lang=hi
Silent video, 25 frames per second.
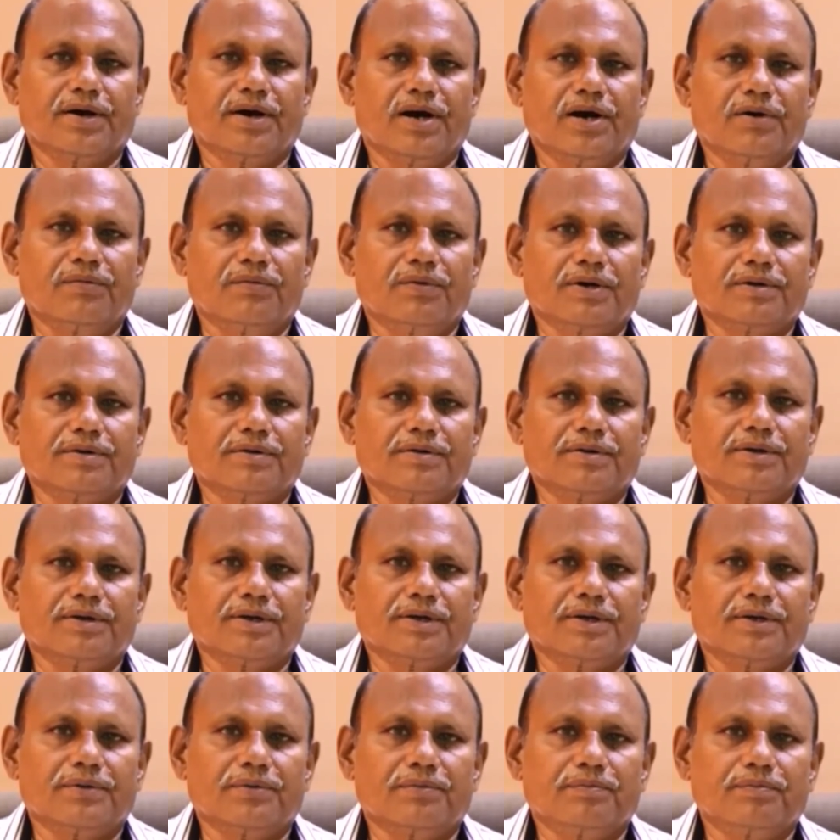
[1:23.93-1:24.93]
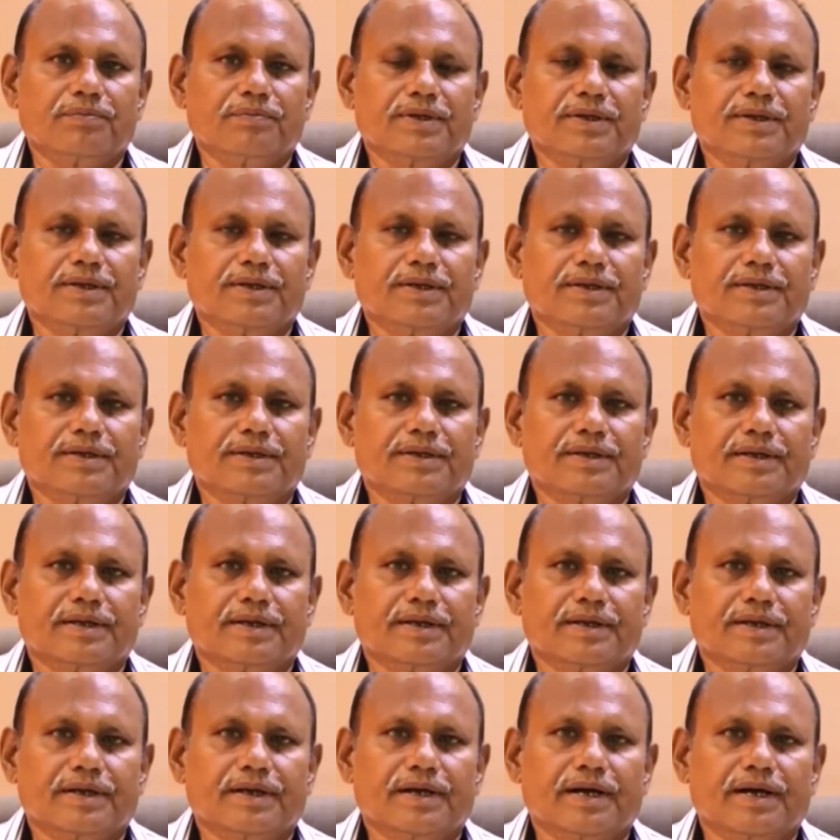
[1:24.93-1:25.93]
आवक के रूप में
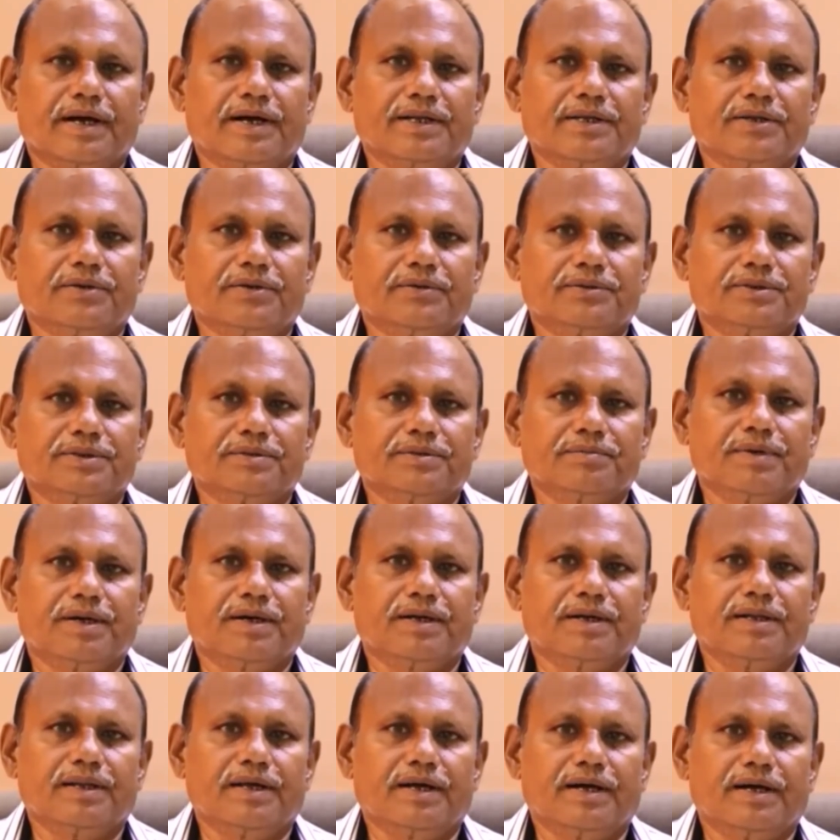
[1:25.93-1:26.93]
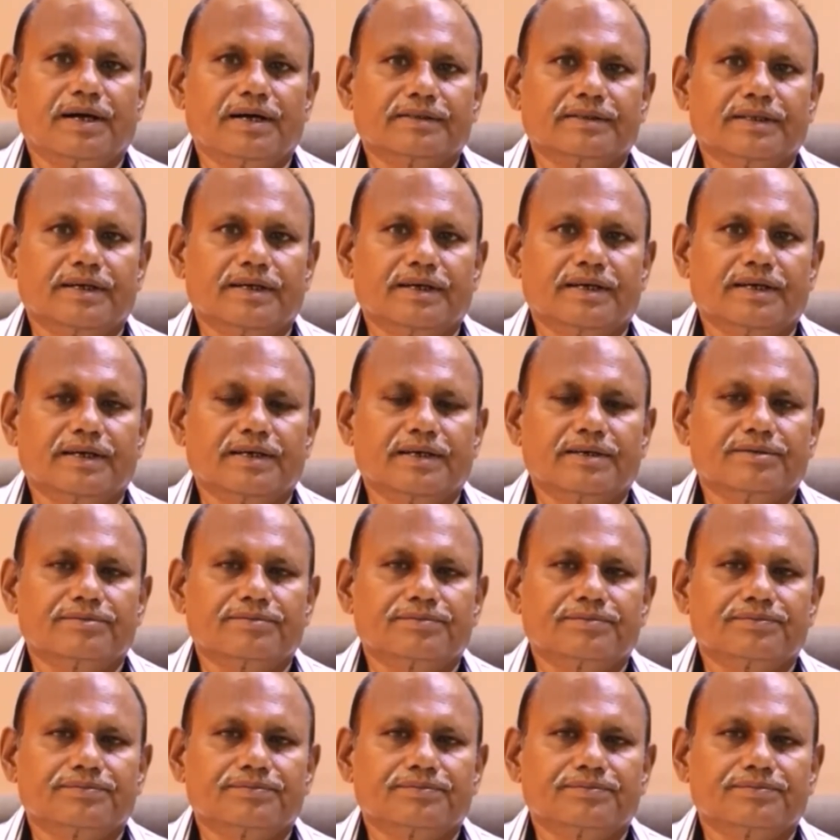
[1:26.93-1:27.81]
गाड़ियों से माल आता है